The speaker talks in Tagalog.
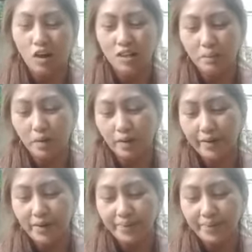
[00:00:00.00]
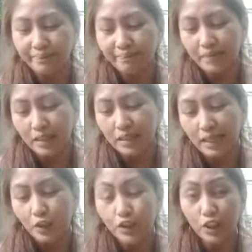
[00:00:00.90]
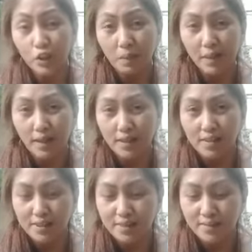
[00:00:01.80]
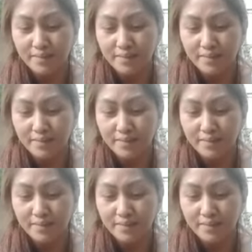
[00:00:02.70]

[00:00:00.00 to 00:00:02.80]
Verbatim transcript: Olive oil. Lalo siyang lumalakas.